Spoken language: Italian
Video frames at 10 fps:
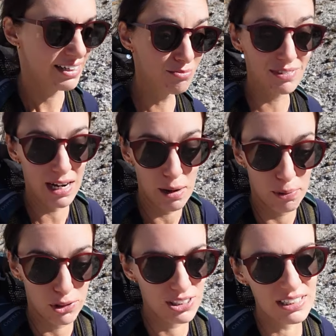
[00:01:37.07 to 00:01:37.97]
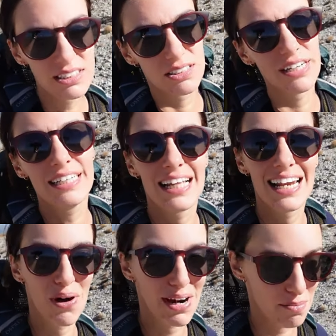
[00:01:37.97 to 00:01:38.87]
mm, delle postazioni della
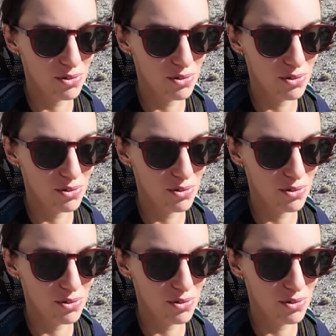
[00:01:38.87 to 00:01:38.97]
guerra